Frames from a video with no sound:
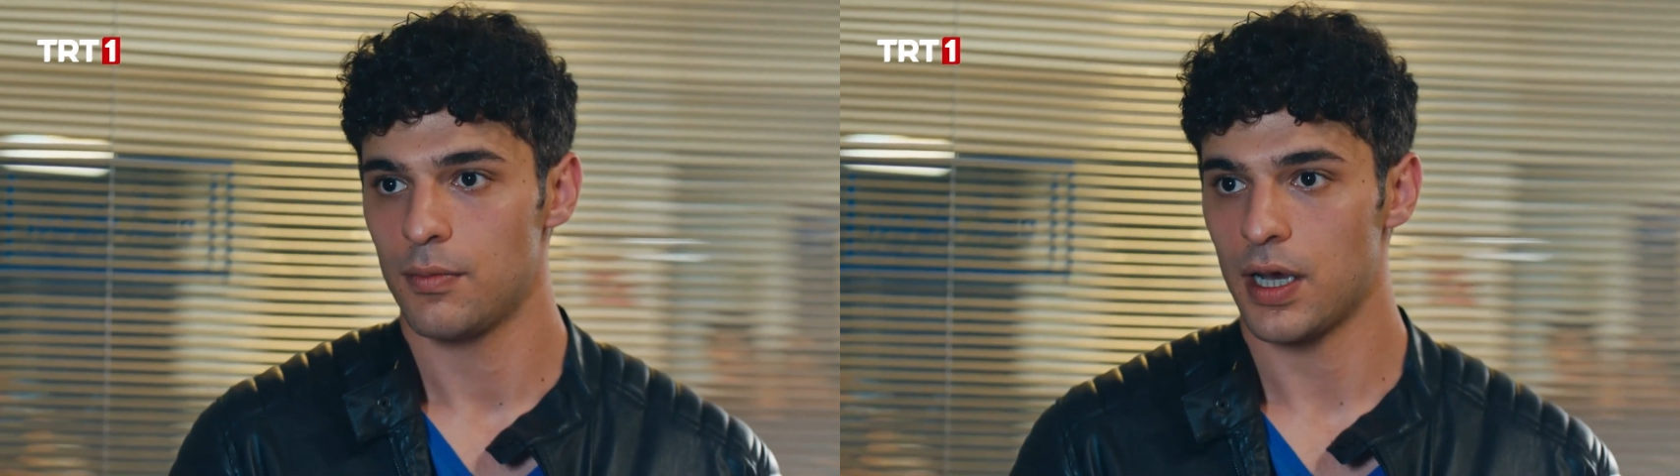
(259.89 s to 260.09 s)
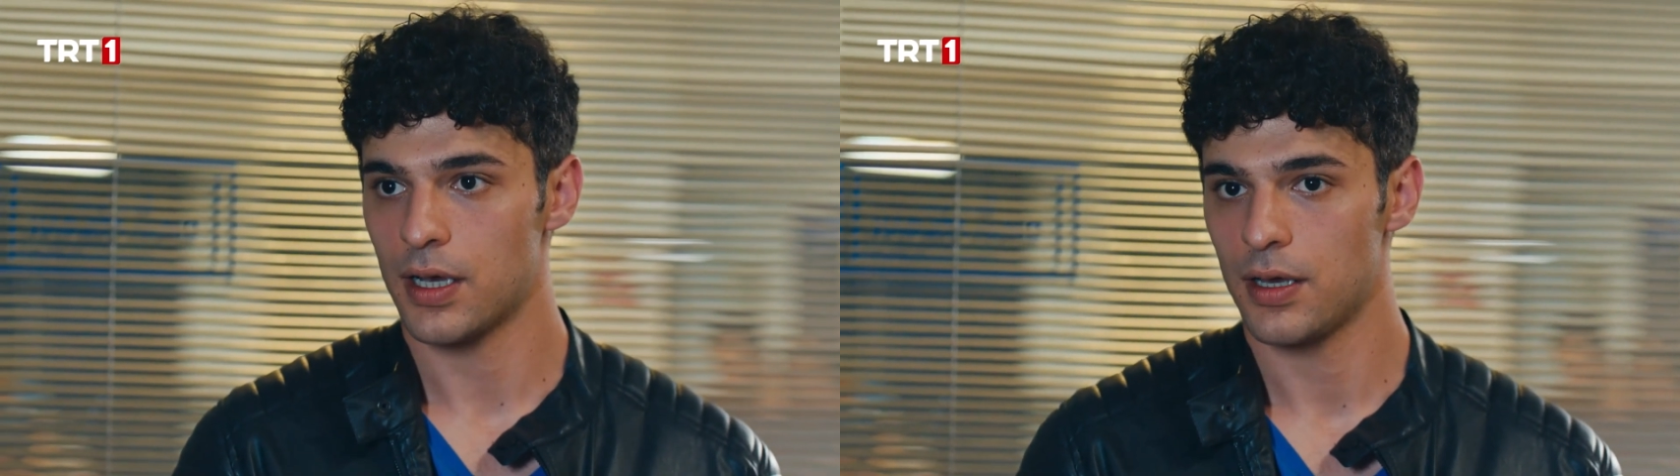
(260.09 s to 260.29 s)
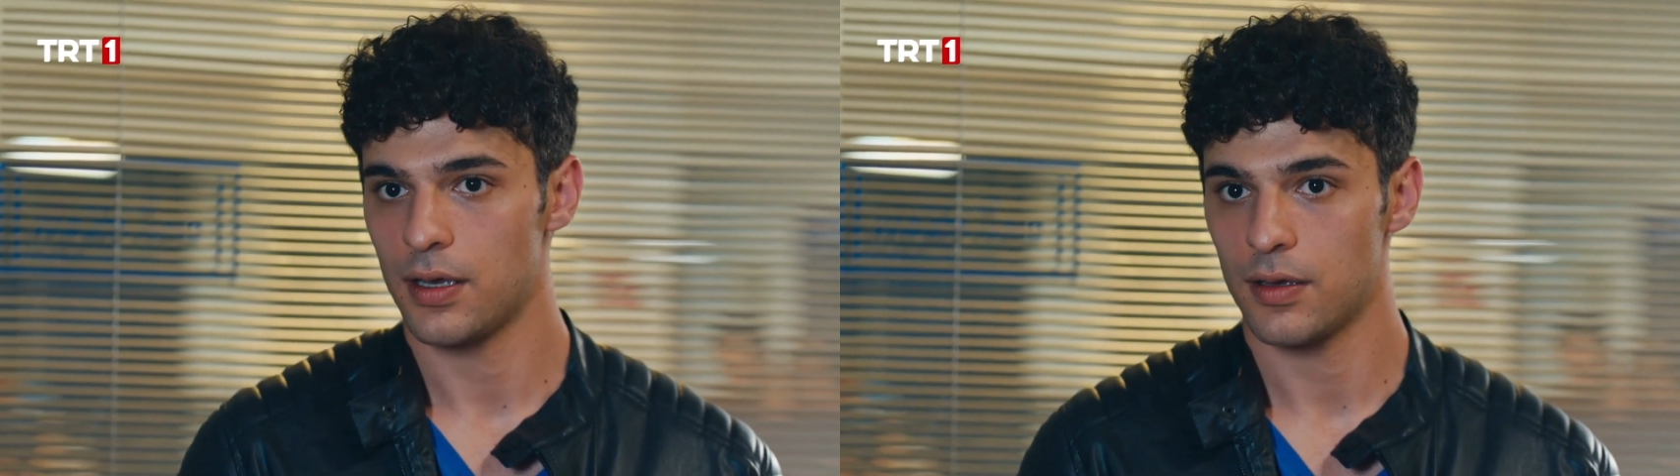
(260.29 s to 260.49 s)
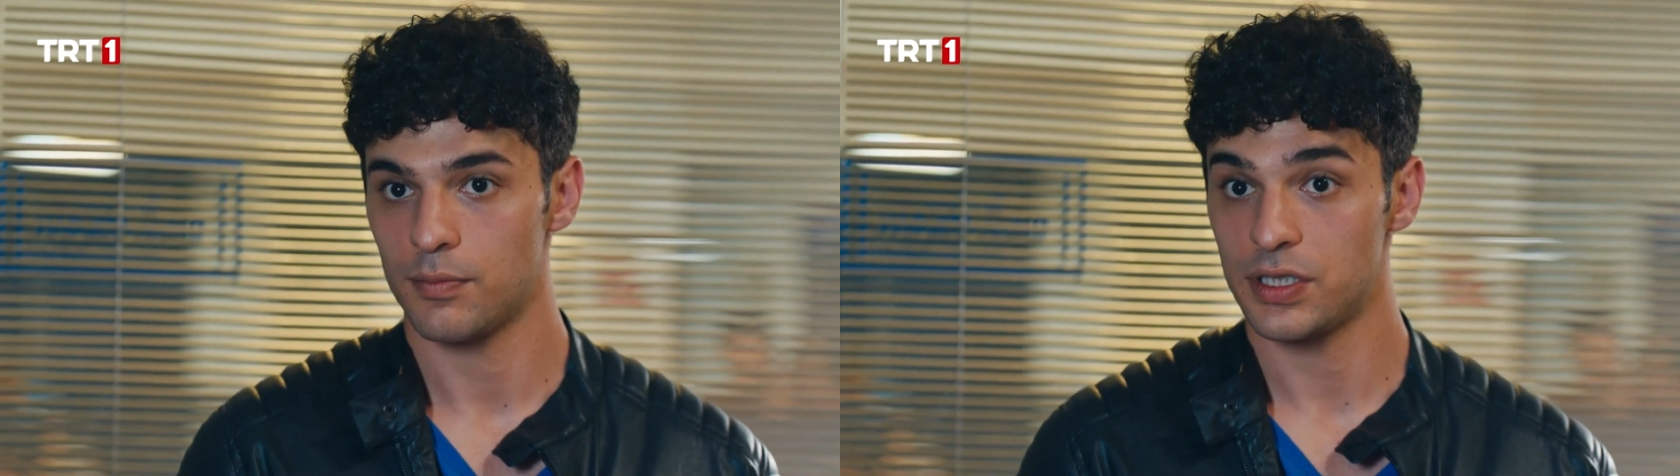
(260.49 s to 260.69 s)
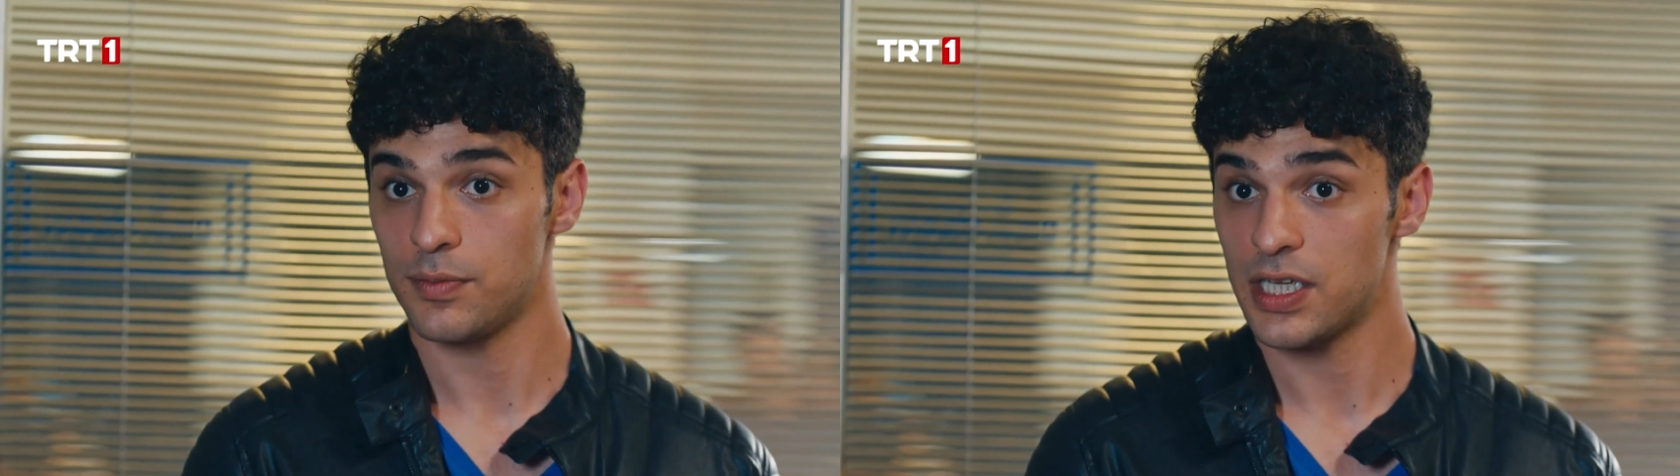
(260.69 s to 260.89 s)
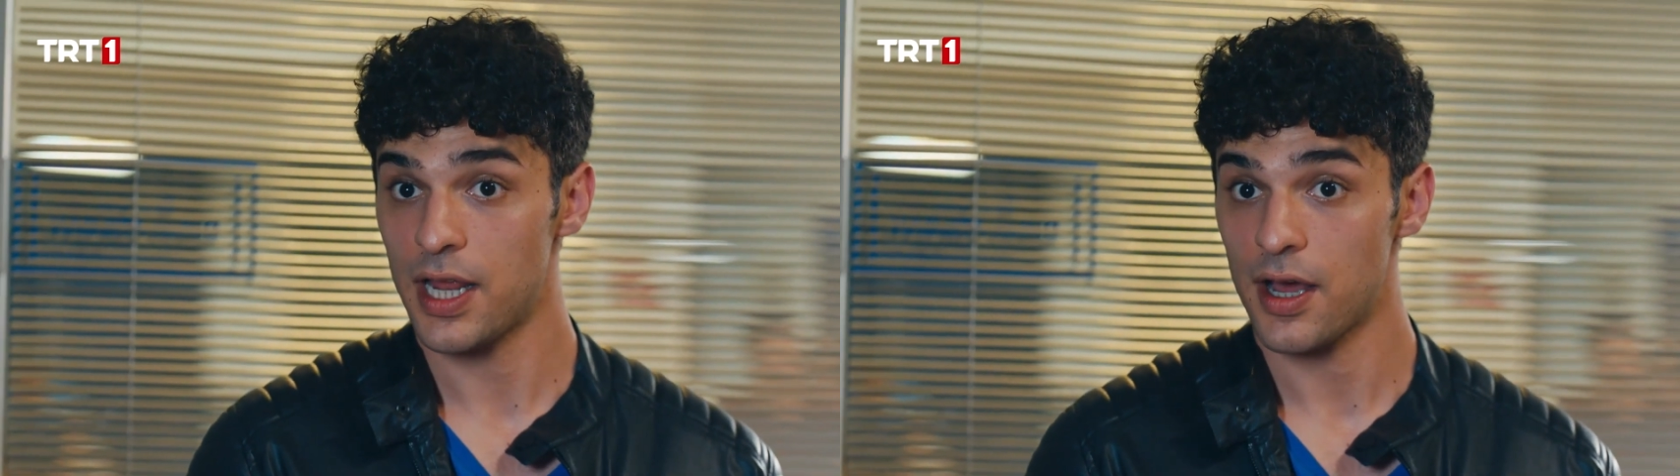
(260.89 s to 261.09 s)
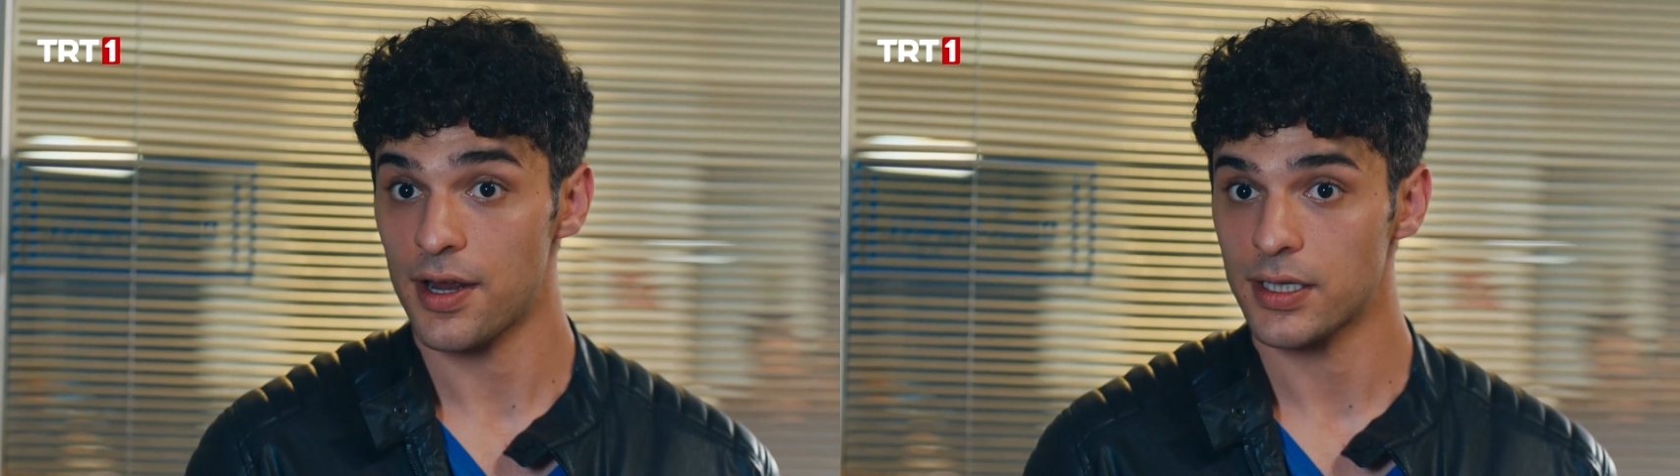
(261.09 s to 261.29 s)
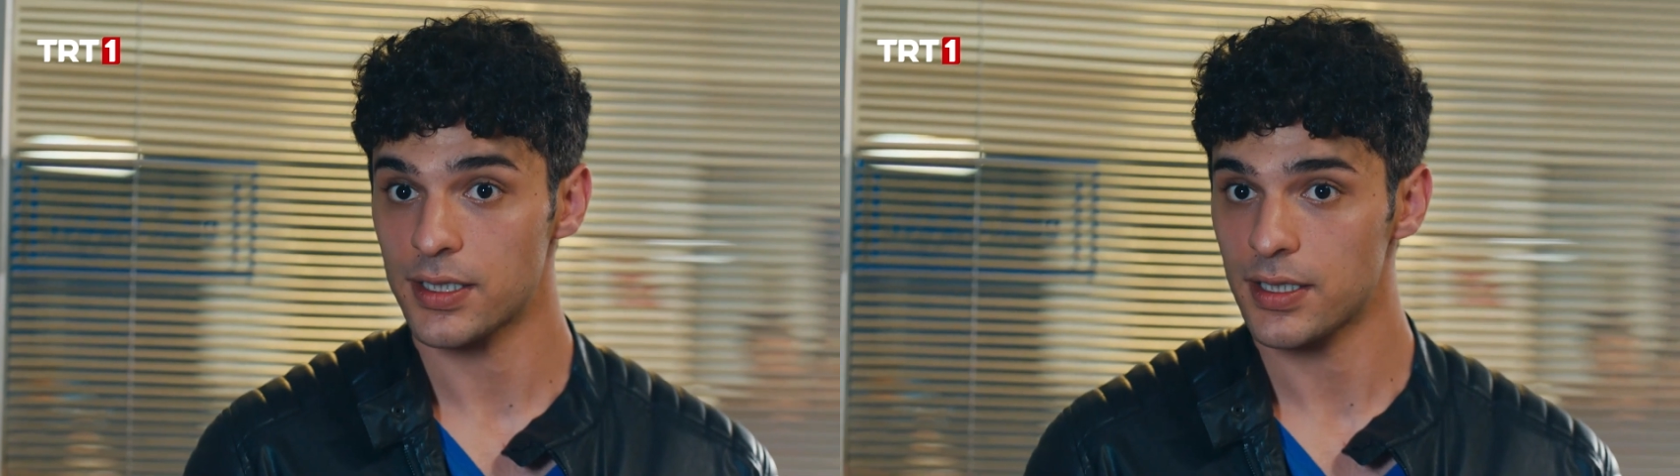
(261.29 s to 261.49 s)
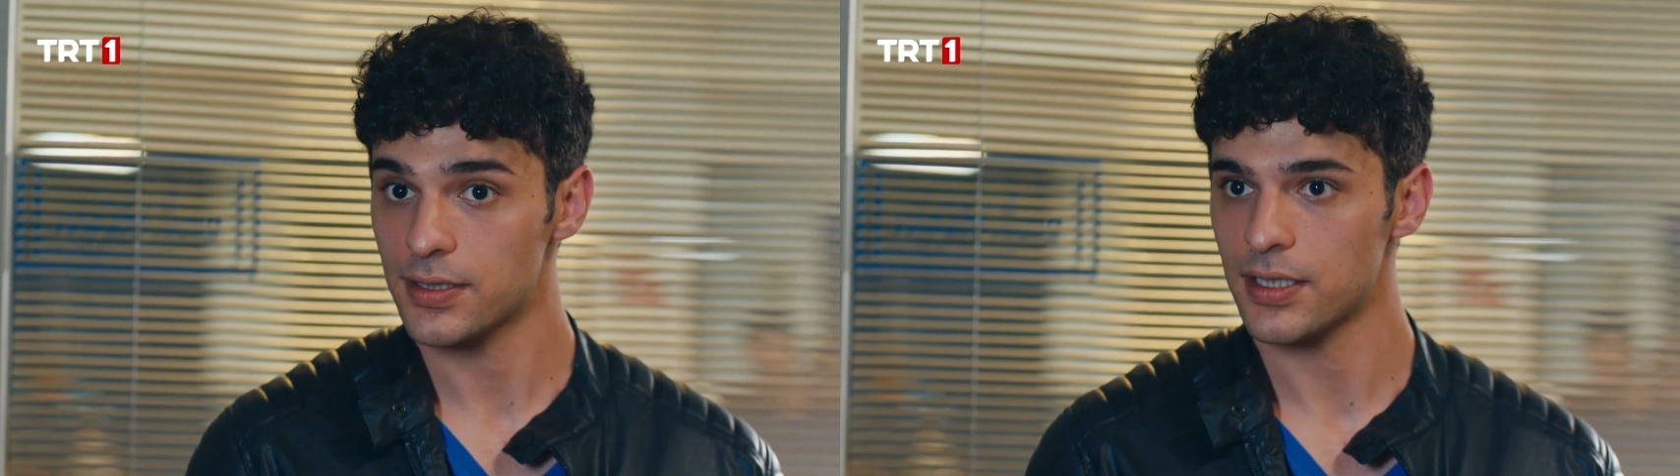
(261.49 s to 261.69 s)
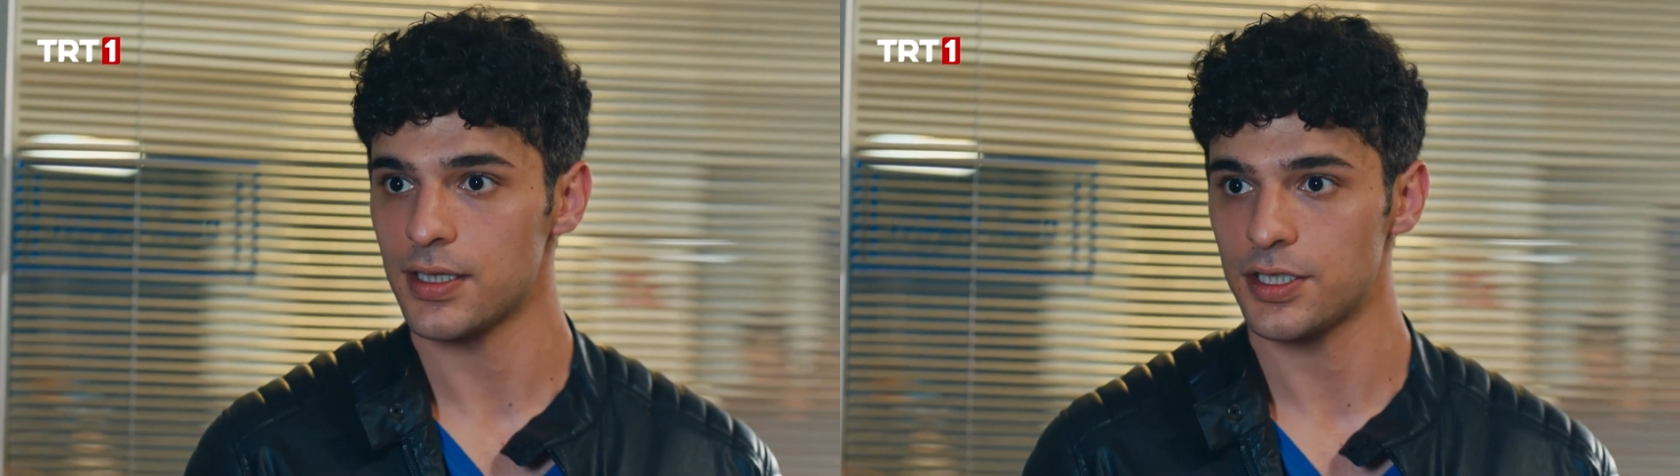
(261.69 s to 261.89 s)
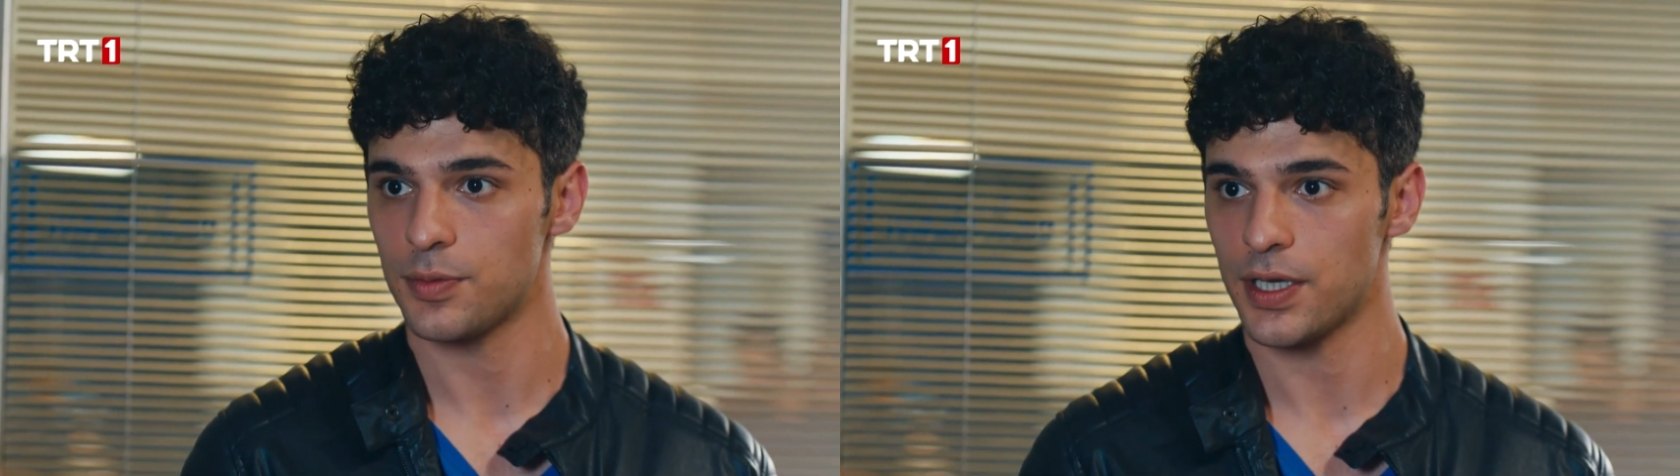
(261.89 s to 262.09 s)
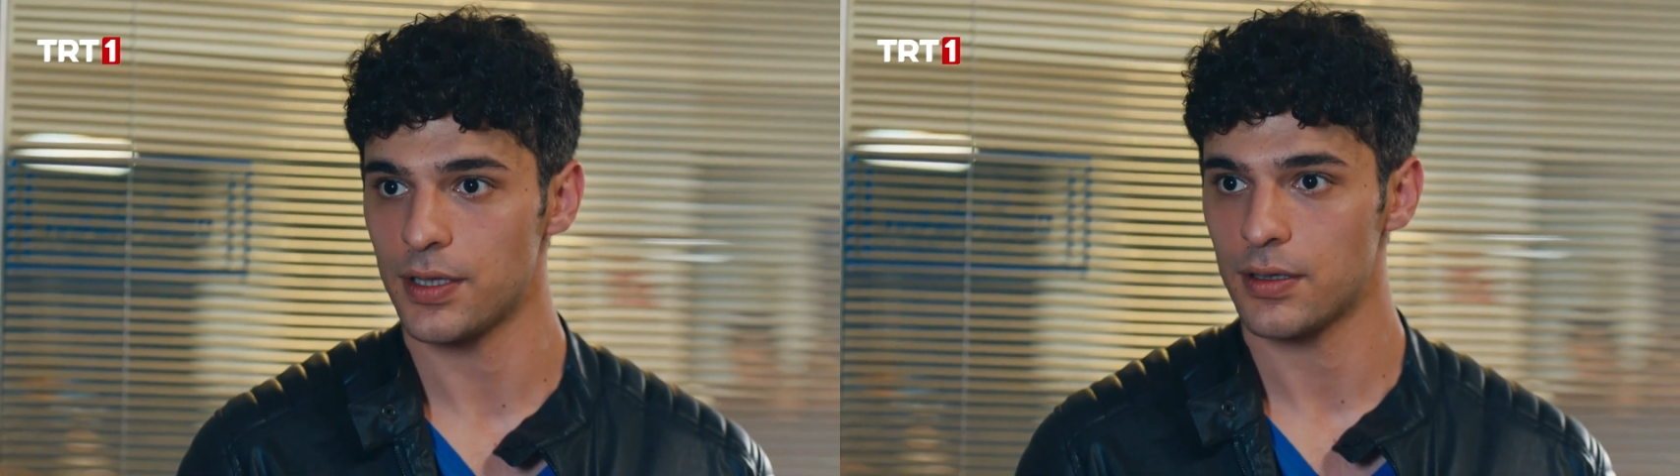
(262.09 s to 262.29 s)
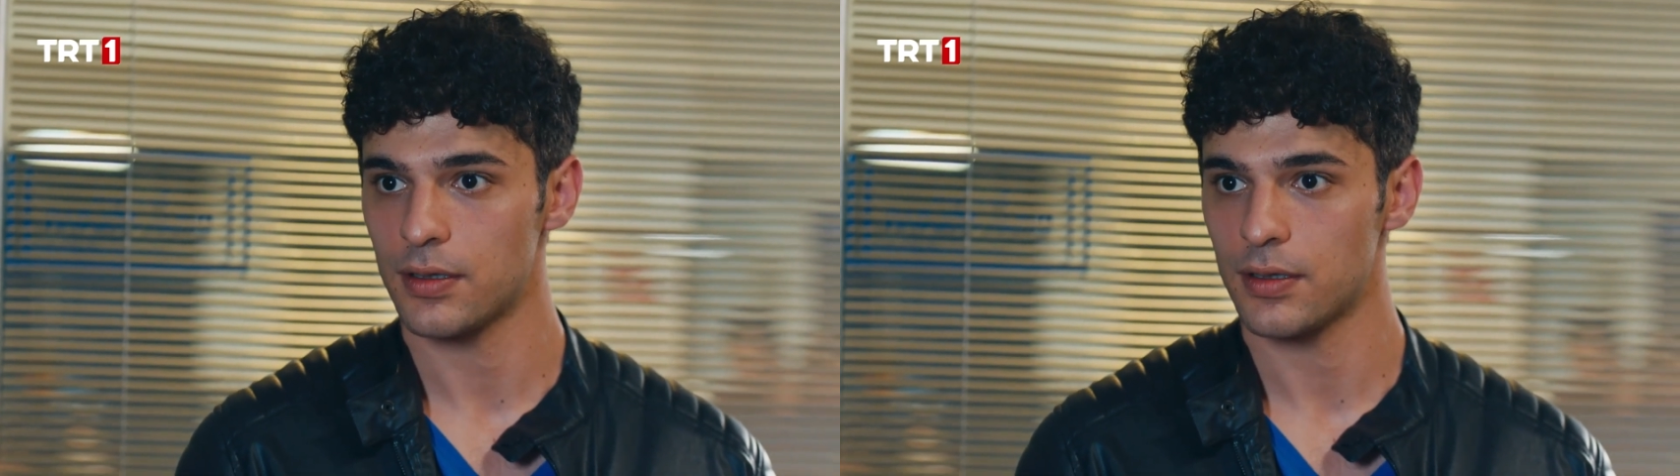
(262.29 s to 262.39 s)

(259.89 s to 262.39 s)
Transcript: Bak bizimkiler ararsa da sakın açmayın.